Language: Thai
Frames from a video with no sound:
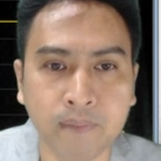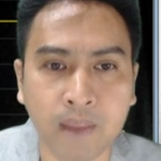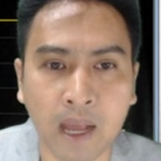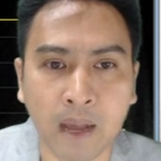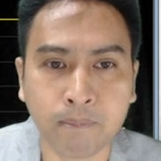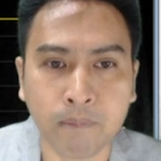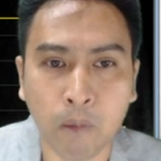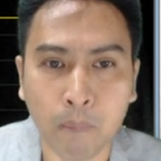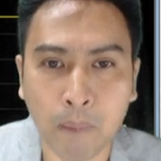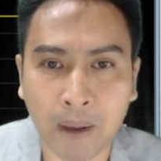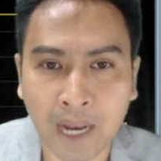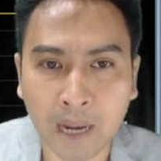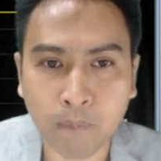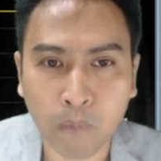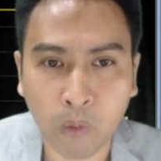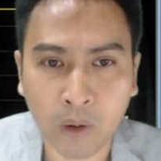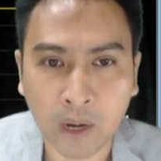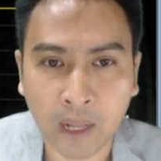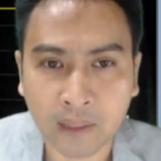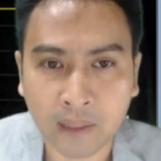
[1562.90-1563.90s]
นะเป้าหมายด้าน
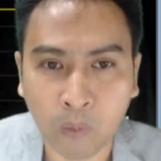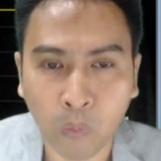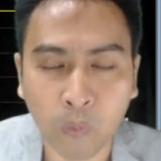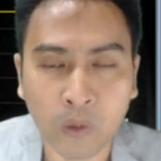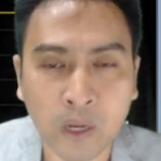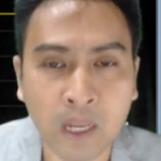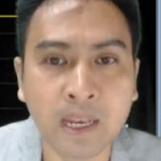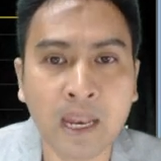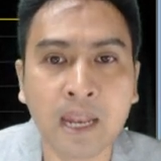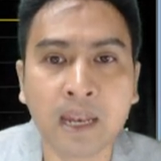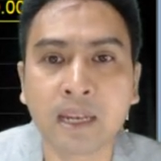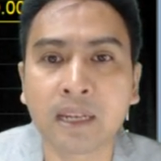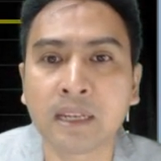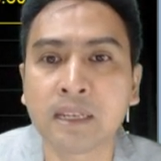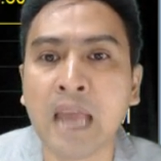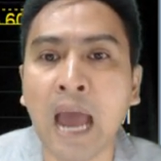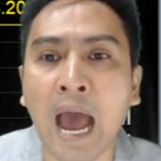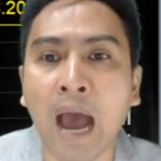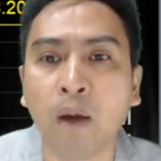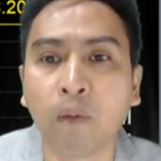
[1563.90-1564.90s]
บนเลยทะลุนี่
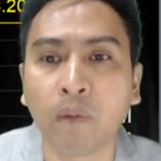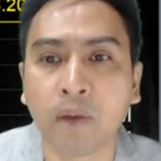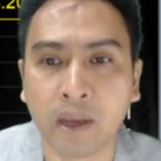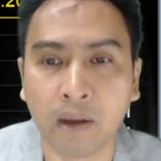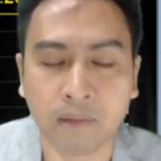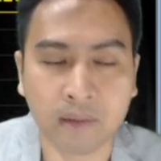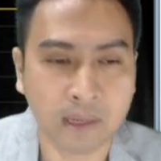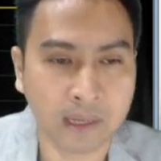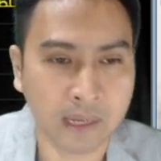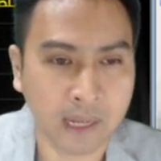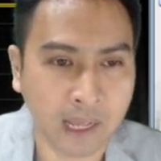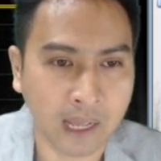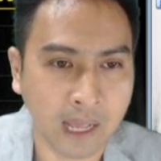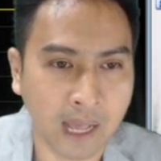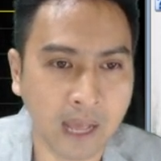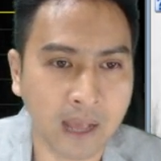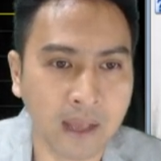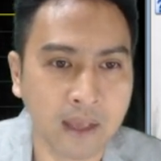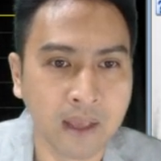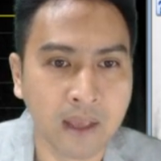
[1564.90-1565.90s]
ยาวเลยคราวนี้นะ
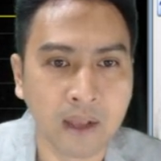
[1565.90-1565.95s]
อ่ะ